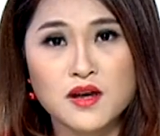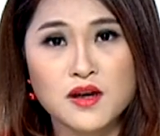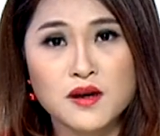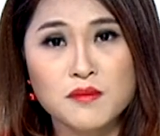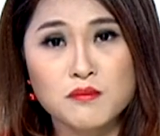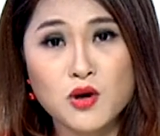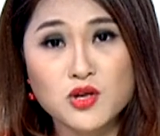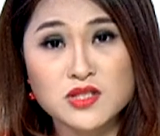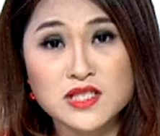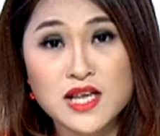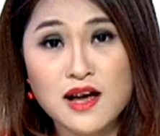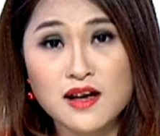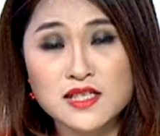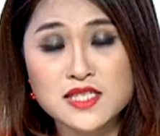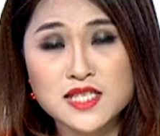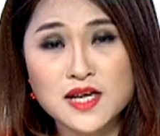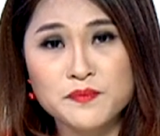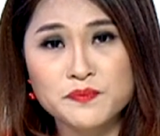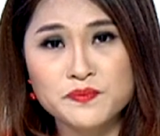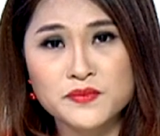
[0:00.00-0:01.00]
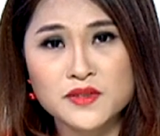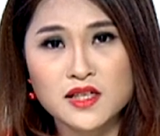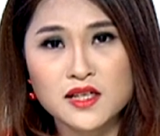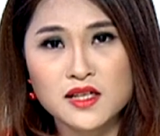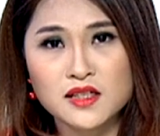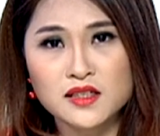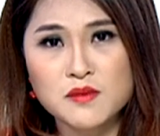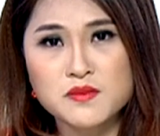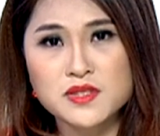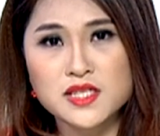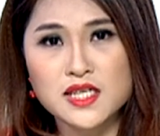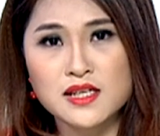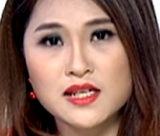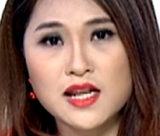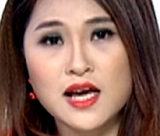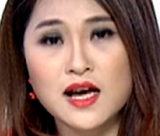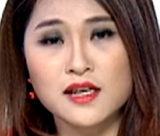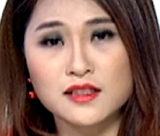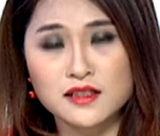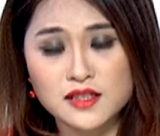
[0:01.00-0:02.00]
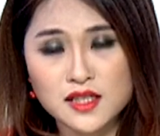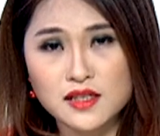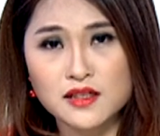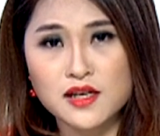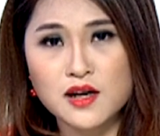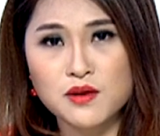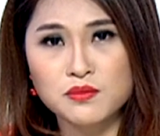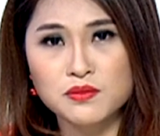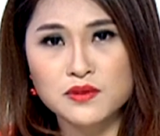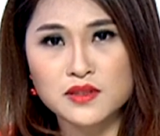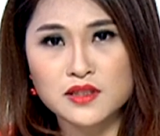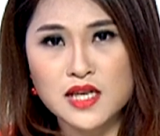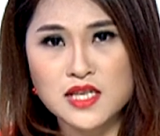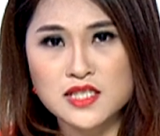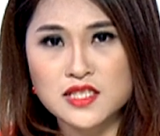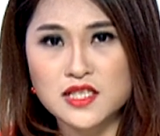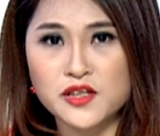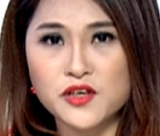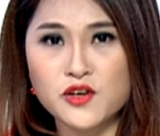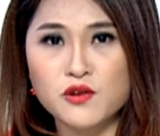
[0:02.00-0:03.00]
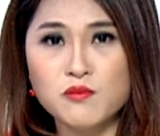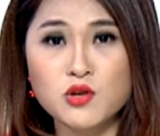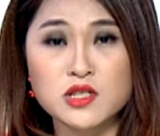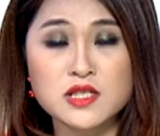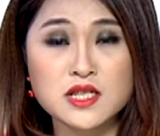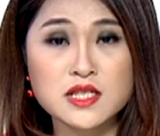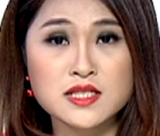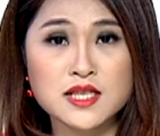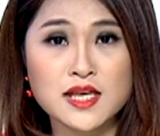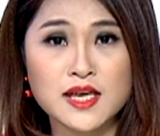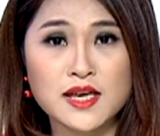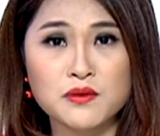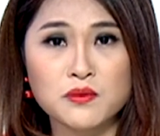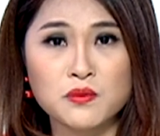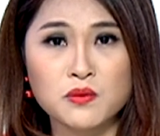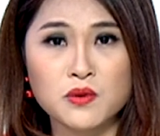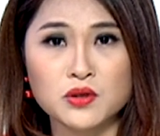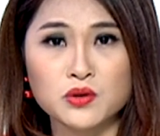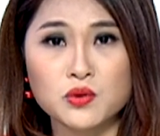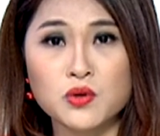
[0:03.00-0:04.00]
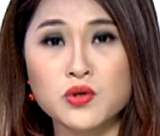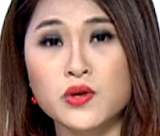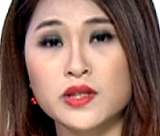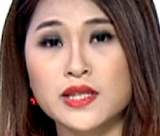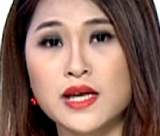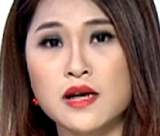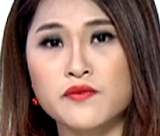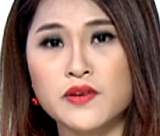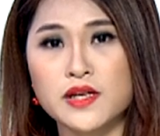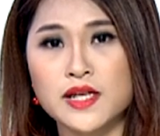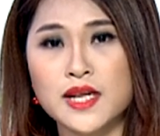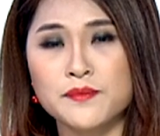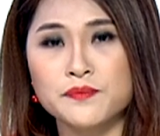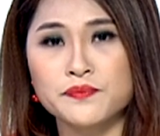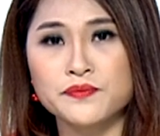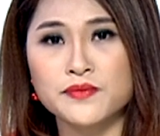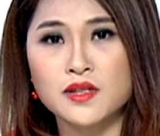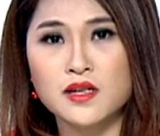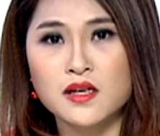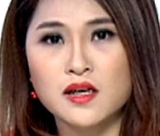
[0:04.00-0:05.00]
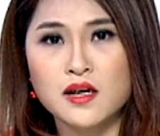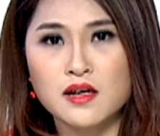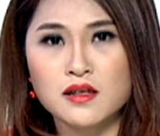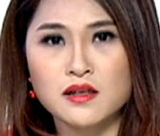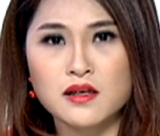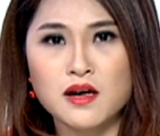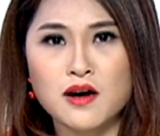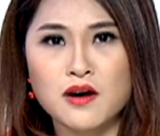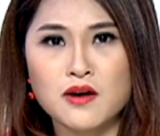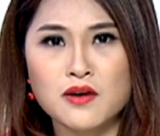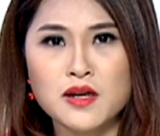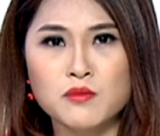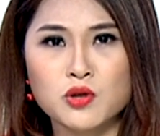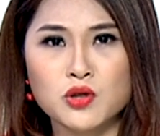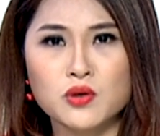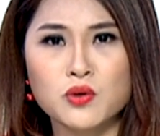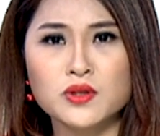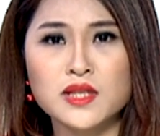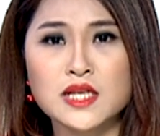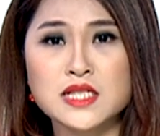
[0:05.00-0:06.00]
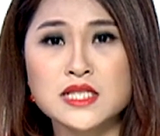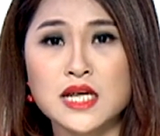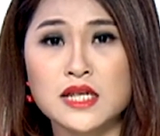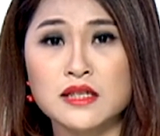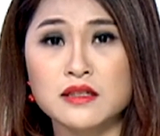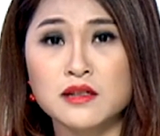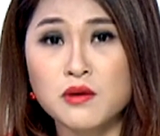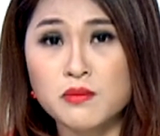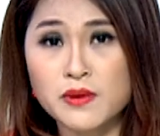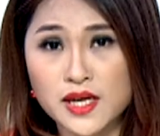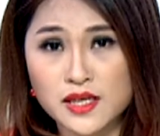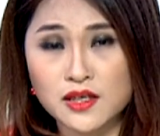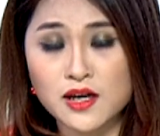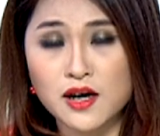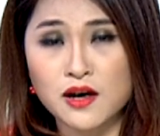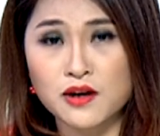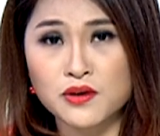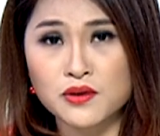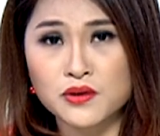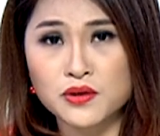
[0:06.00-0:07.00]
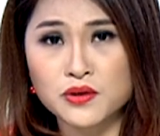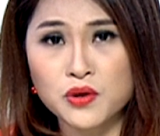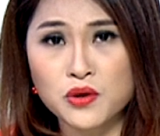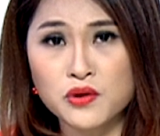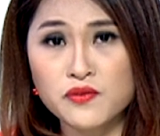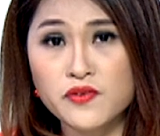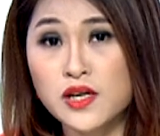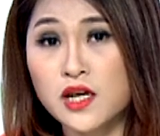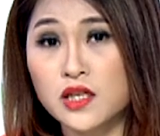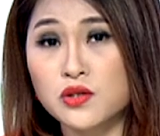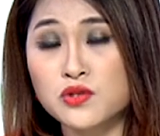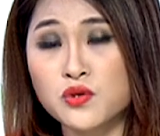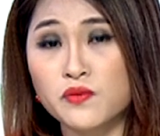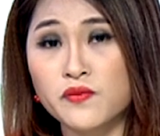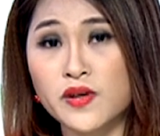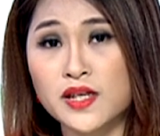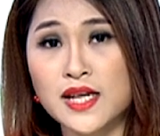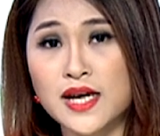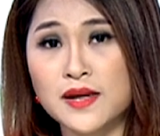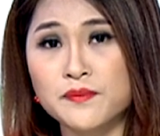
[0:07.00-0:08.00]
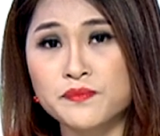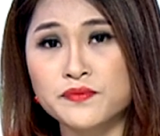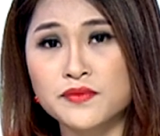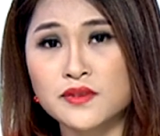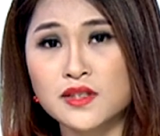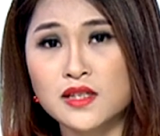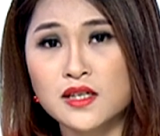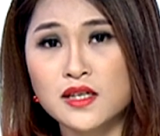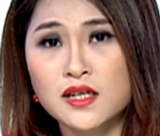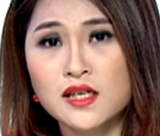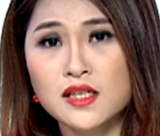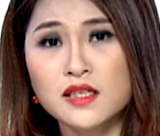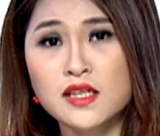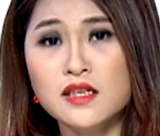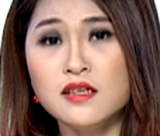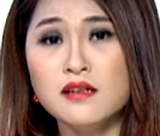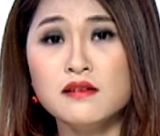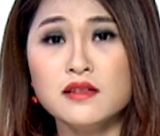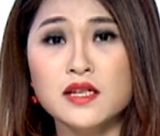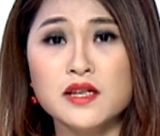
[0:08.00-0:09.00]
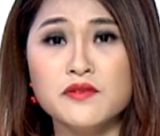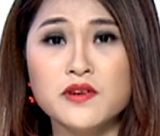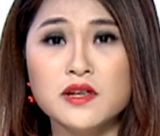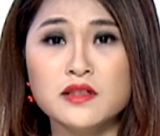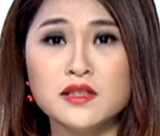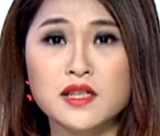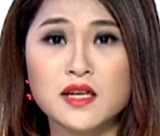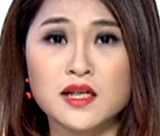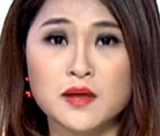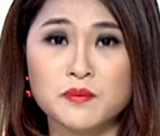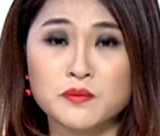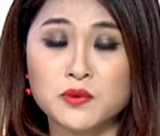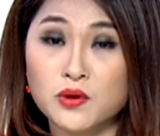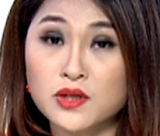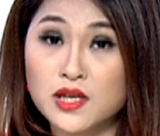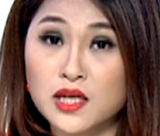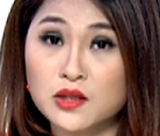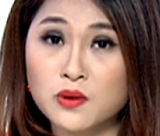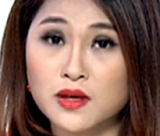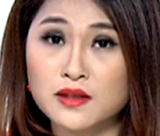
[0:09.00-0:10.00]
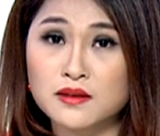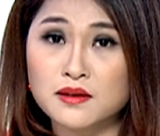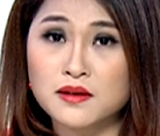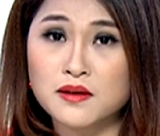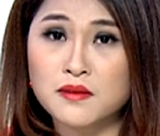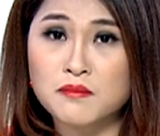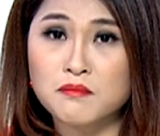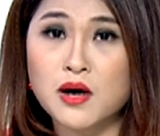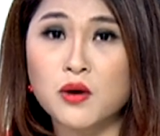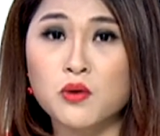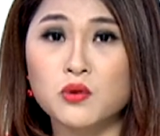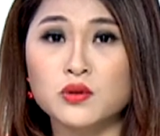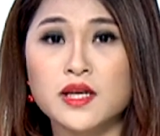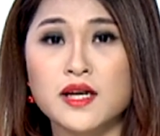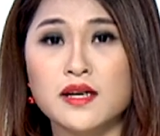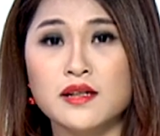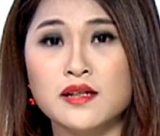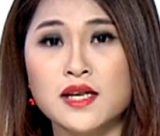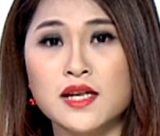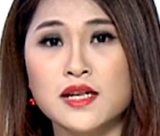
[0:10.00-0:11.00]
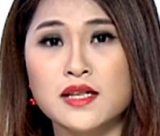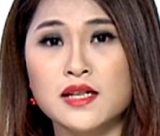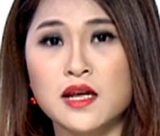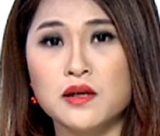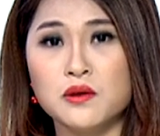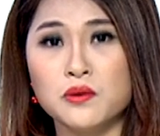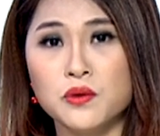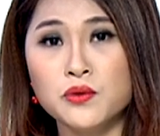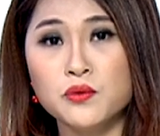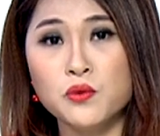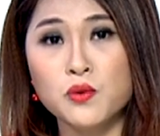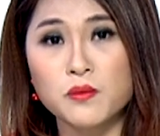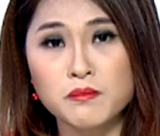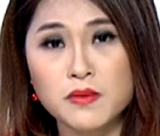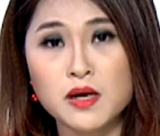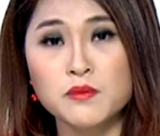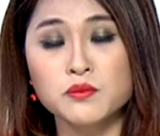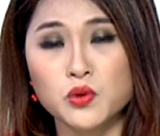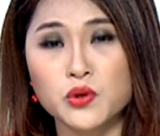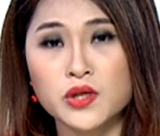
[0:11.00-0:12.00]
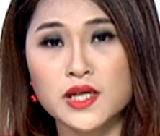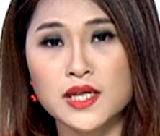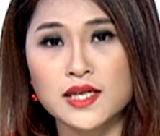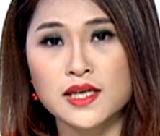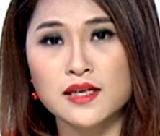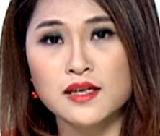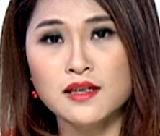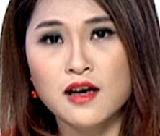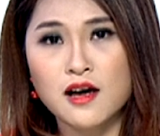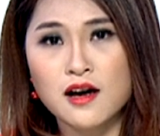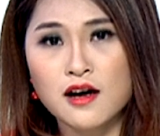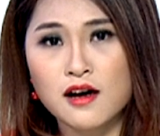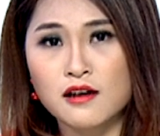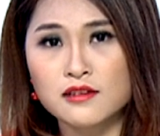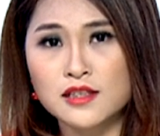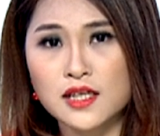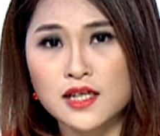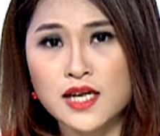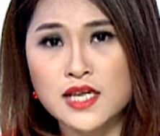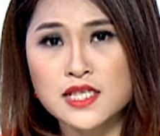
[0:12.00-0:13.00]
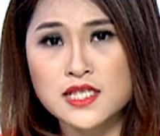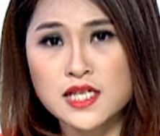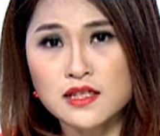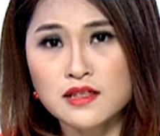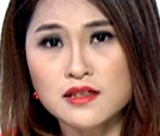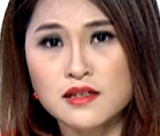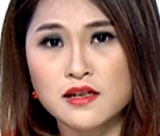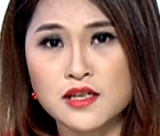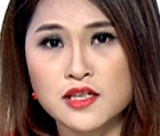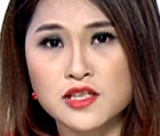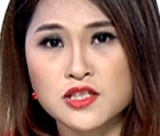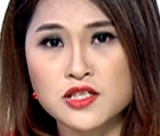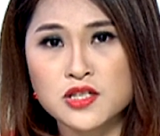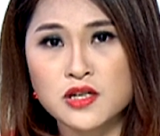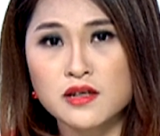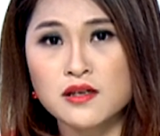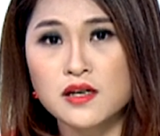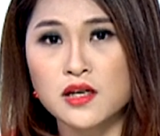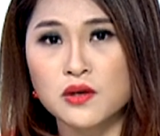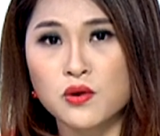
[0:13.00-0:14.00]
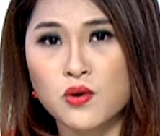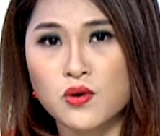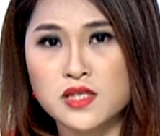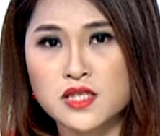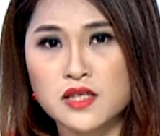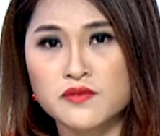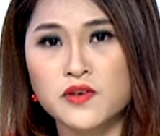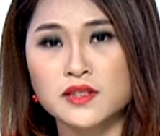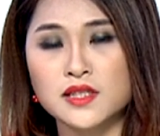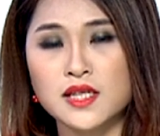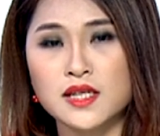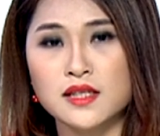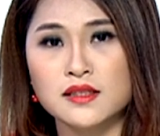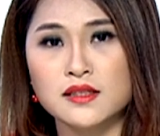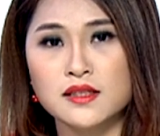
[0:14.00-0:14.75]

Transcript: Bỏ ra hàng trăm, thậm chí là hàng tỷ đồng để sở hữu một chiếc xe của Toyota Việt Nam. Đó là một khối tài sản không hề nhỏ đối với người tiêu dùng Việt Nam. Thế nhưng khi phương tiện gặp lỗi kỹ thuật, mà cụ thể ở đây là lỗi cụm bơm túi khí có thể gây chết người cho người ngồi trên phương tiện,